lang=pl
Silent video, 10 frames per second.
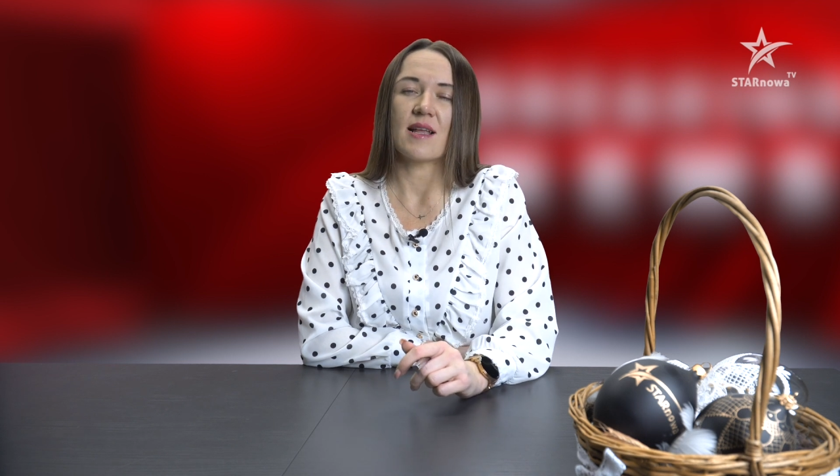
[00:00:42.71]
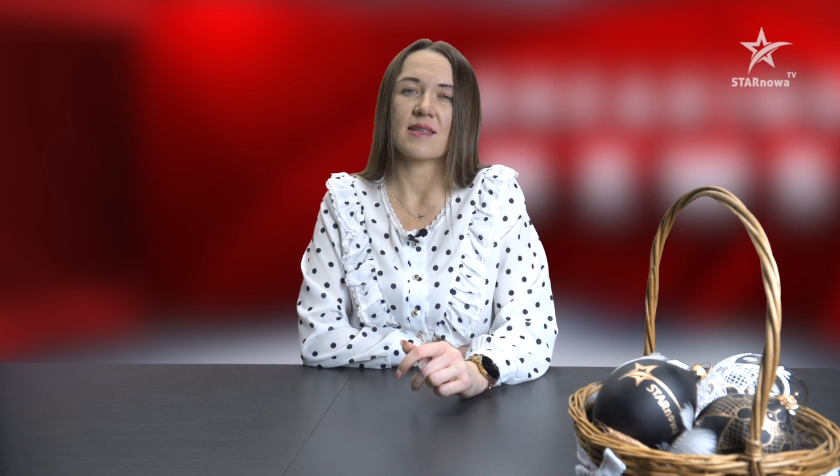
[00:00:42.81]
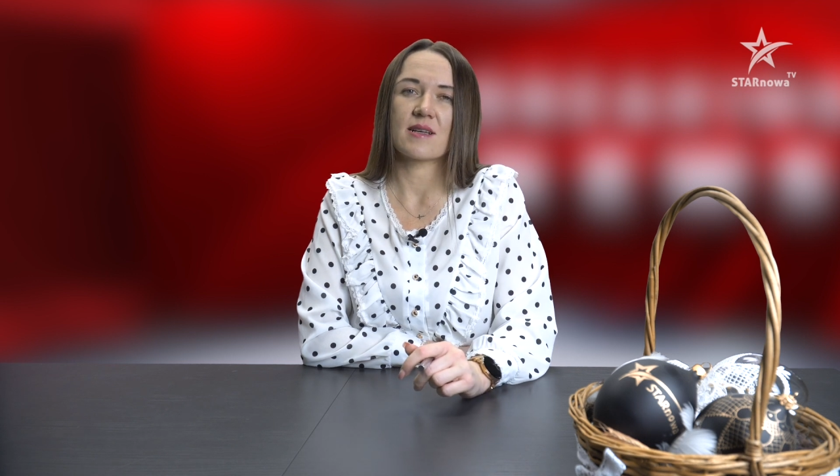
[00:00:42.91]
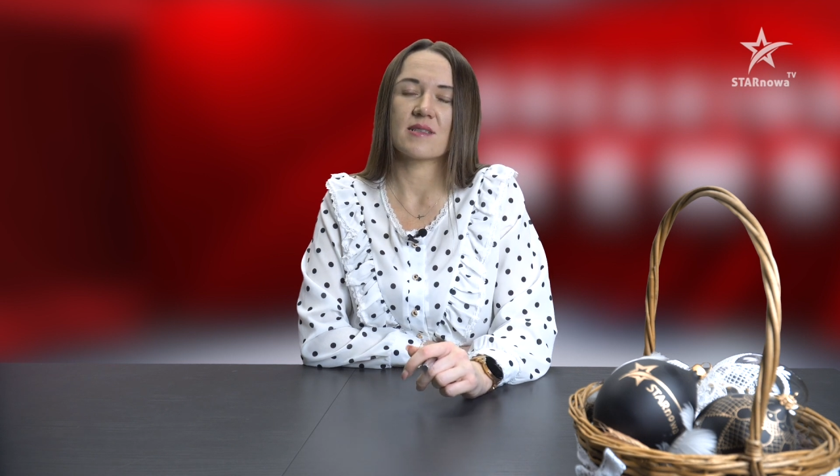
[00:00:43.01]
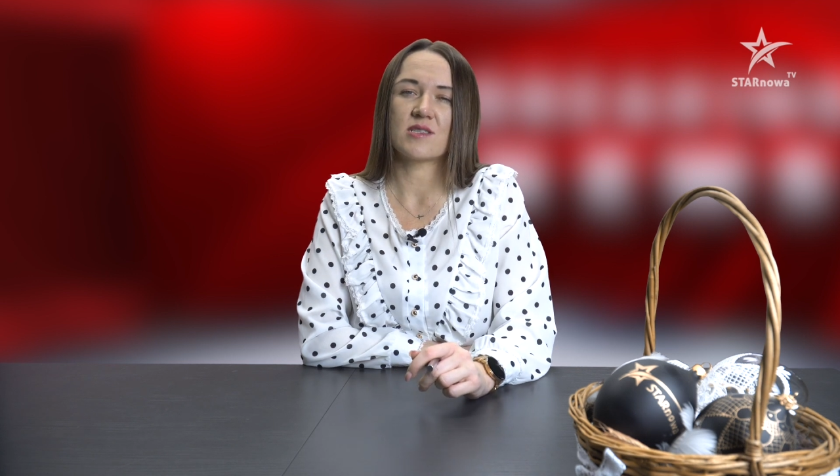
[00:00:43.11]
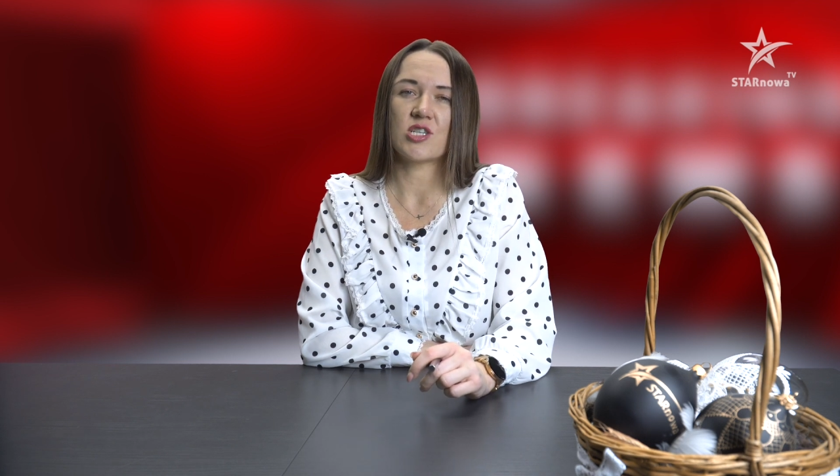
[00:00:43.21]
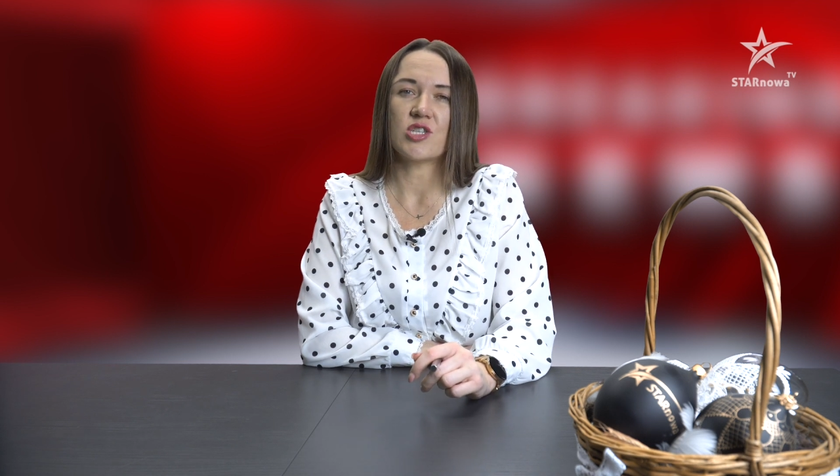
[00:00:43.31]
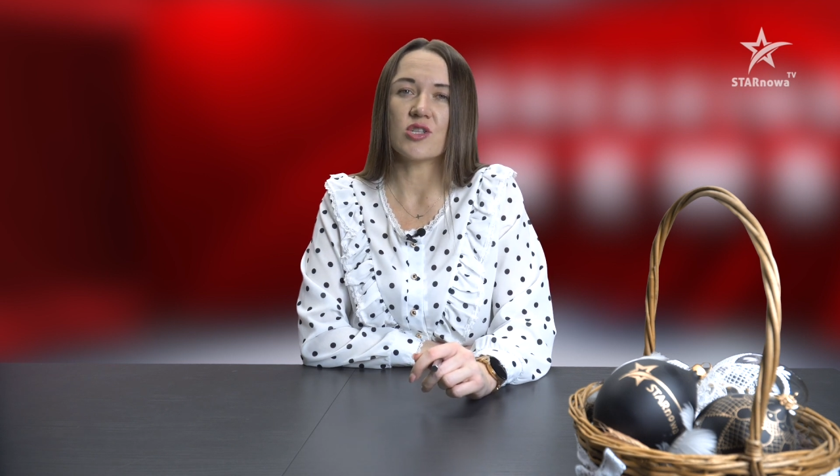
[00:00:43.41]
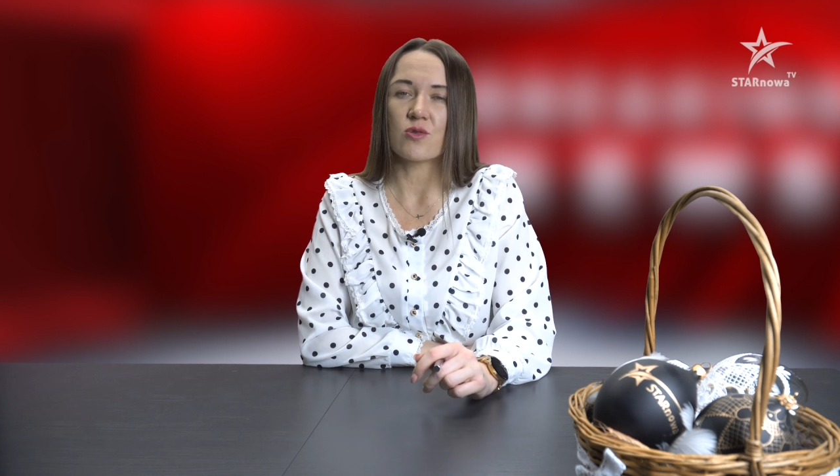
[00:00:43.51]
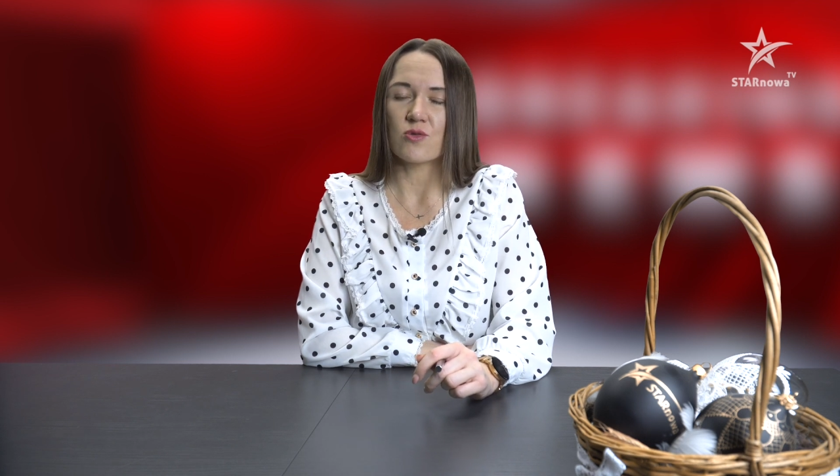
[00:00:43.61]
latach z
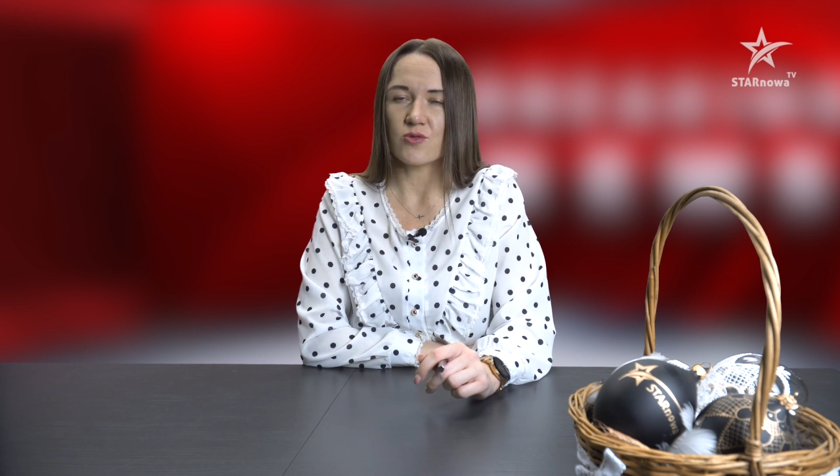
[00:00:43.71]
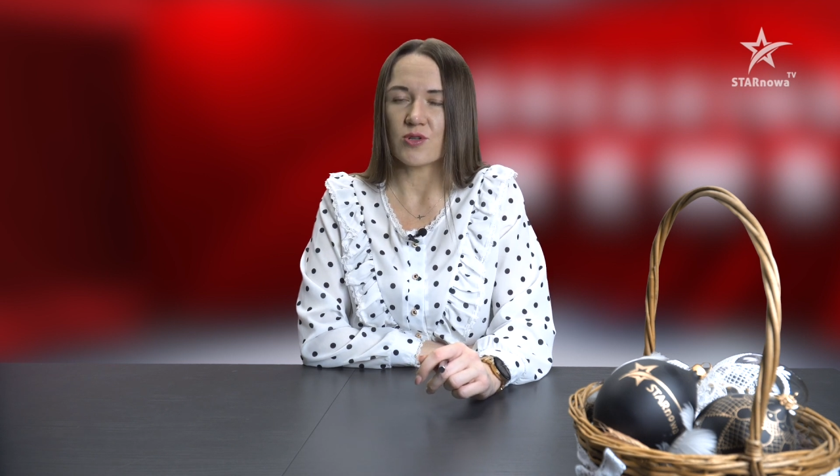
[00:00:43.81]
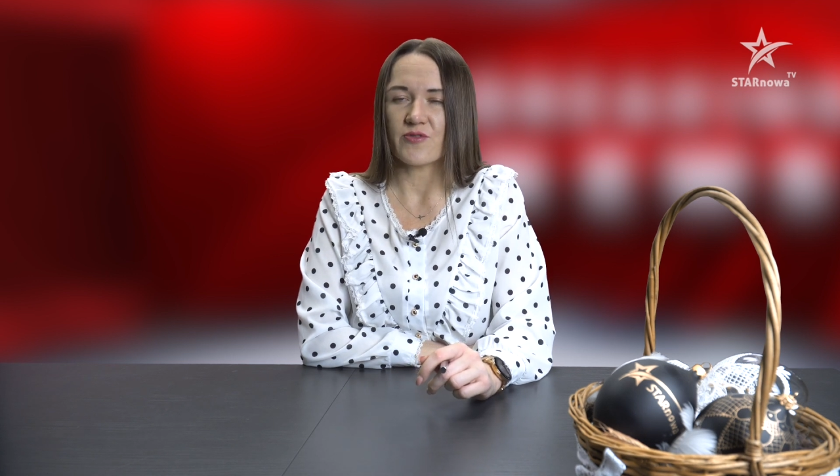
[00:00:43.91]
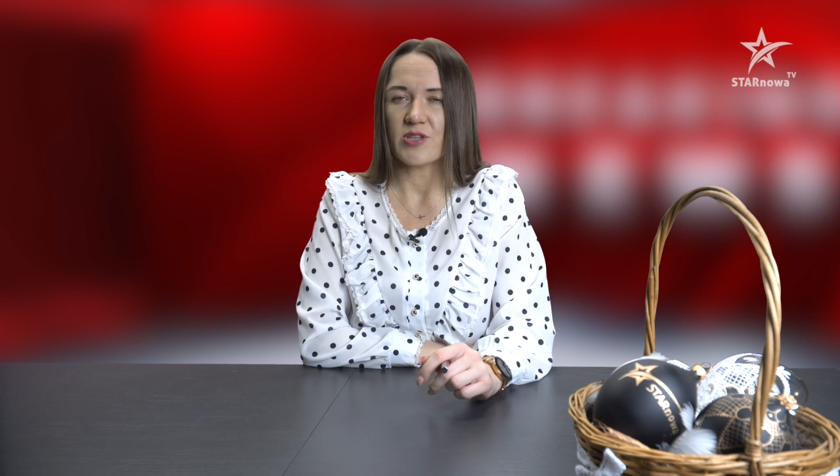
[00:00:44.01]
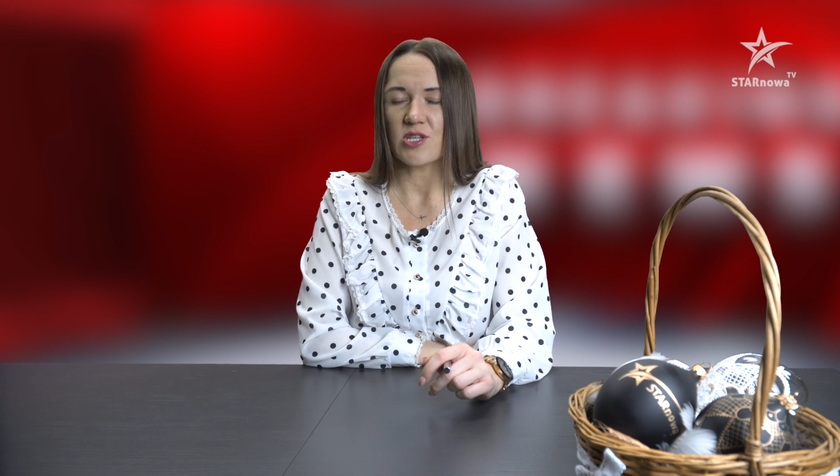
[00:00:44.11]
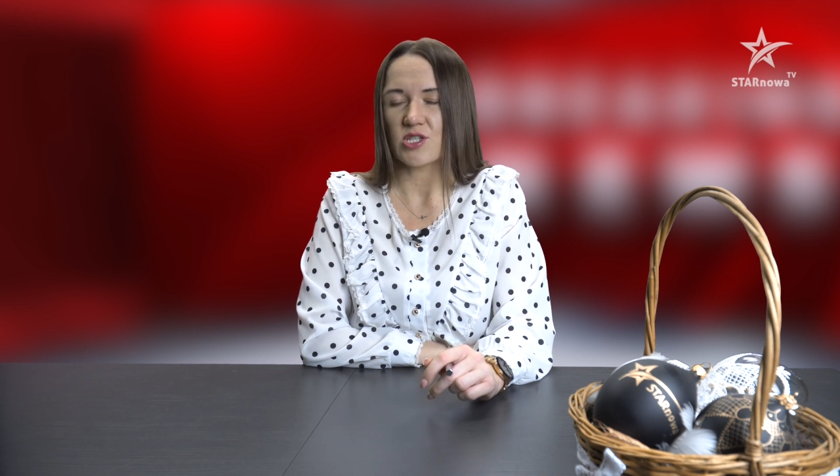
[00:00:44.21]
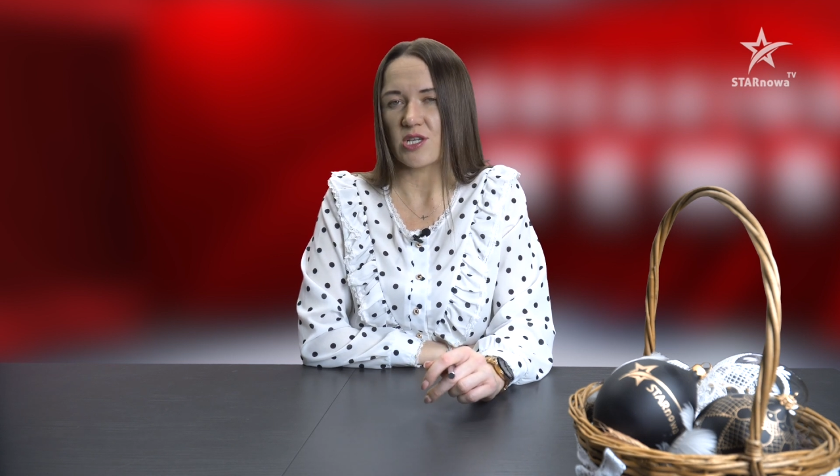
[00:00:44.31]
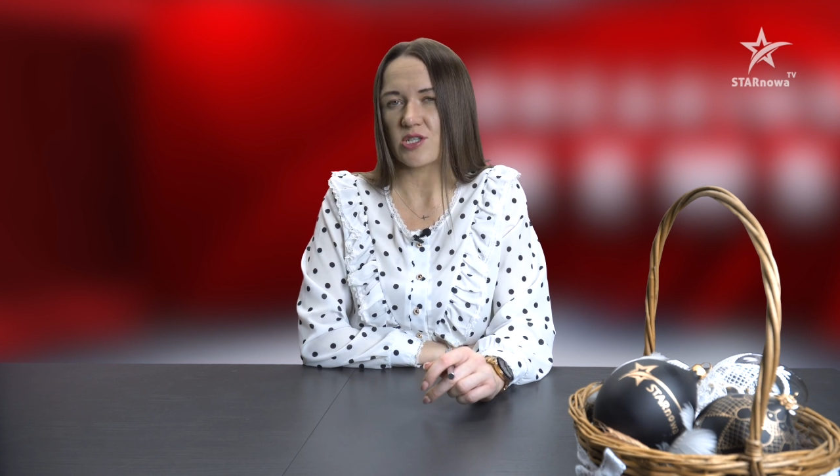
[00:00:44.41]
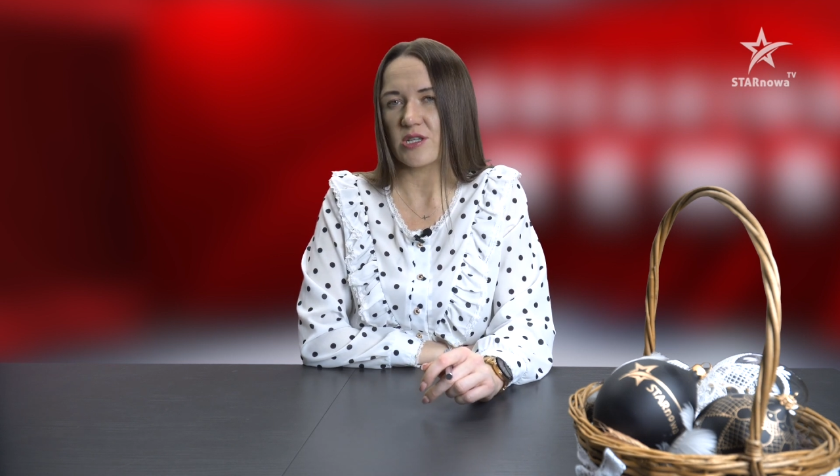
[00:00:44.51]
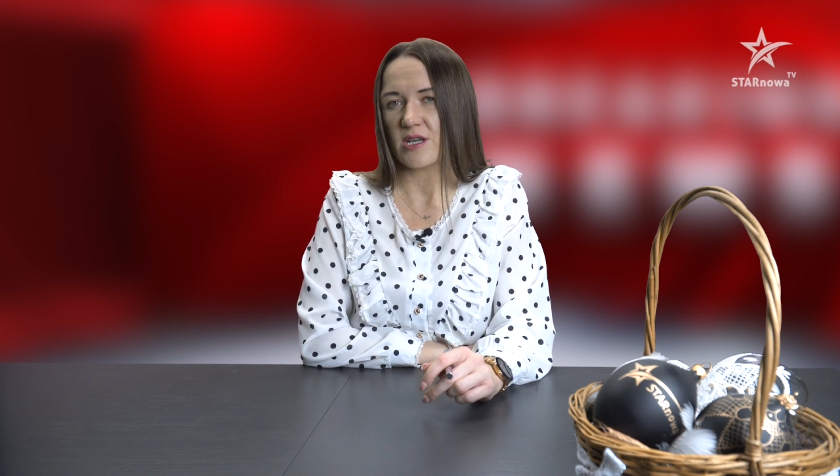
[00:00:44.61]
dziedziny kultury w tej
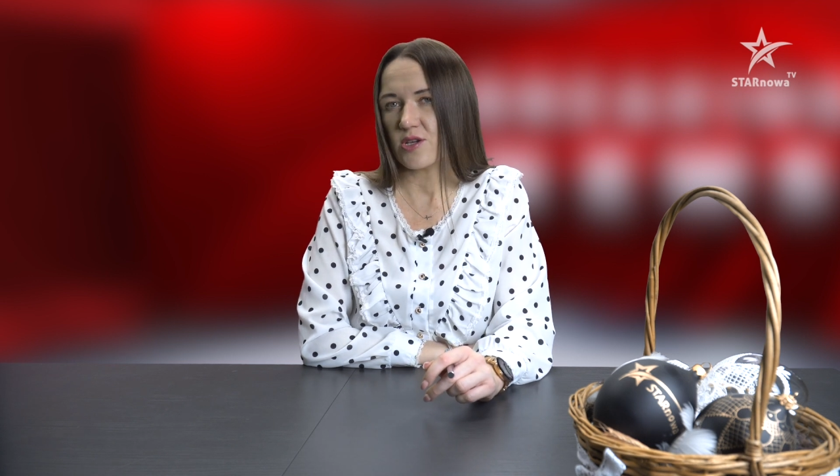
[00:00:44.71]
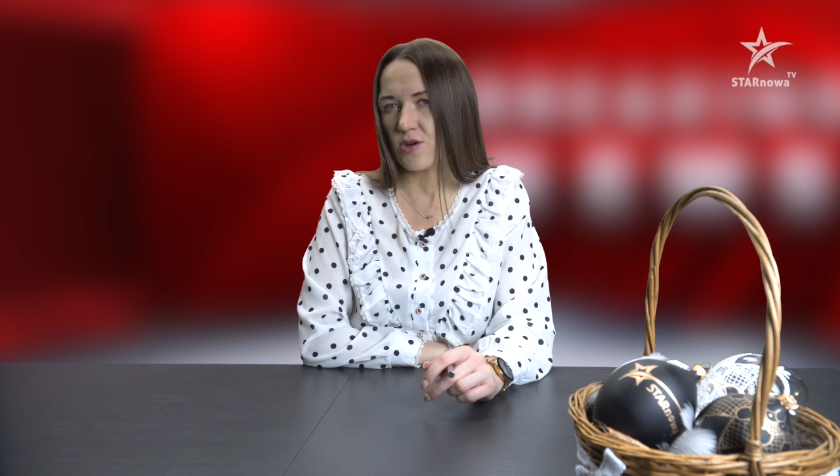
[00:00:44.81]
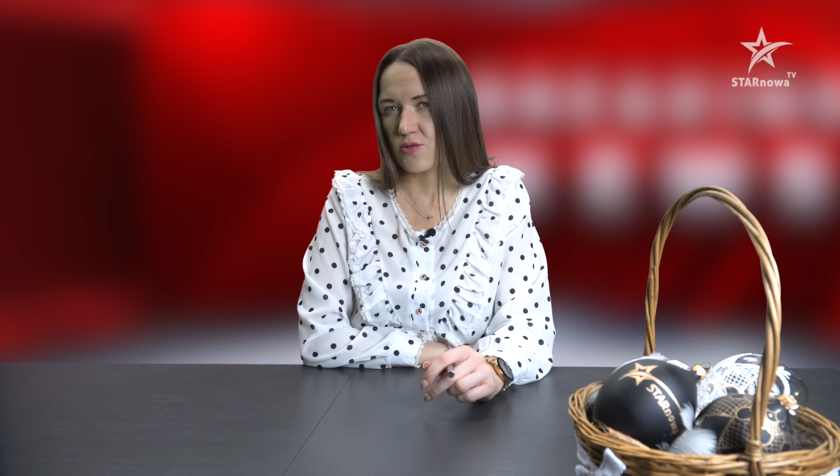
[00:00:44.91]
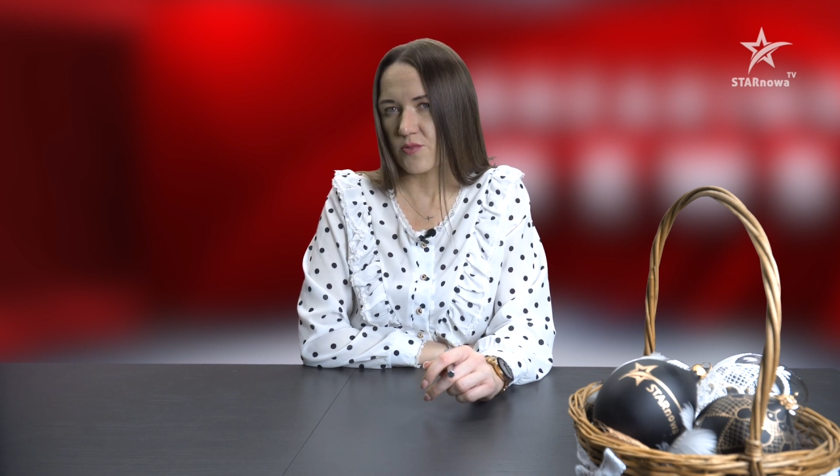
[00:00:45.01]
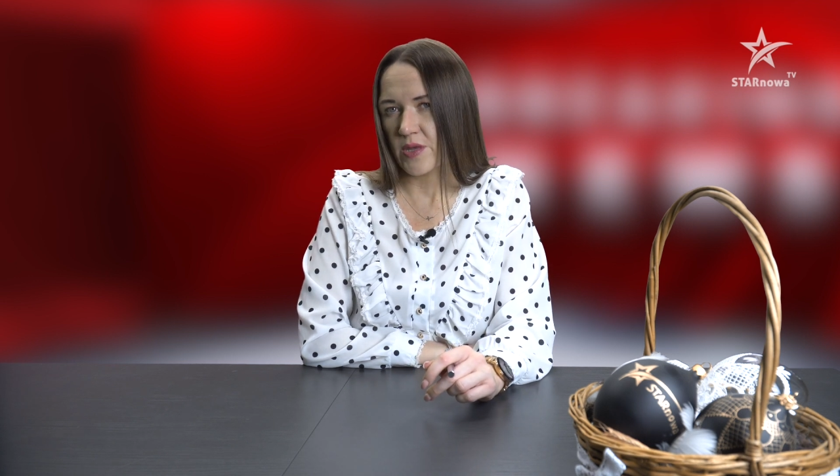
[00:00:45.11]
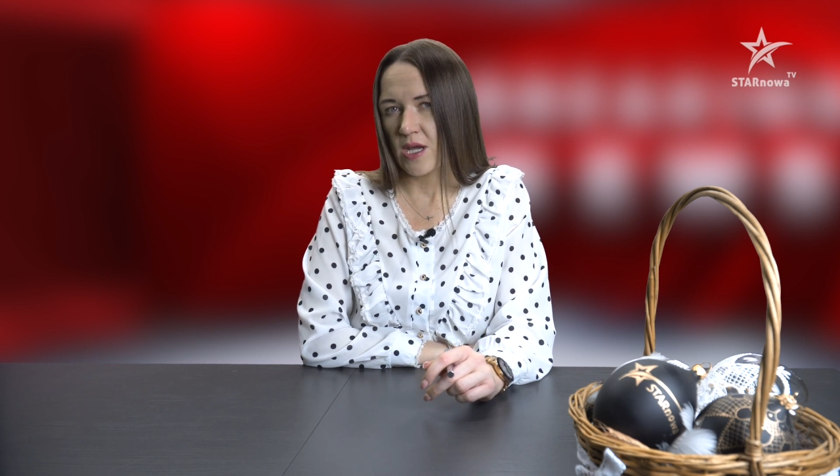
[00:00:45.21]
części regionu.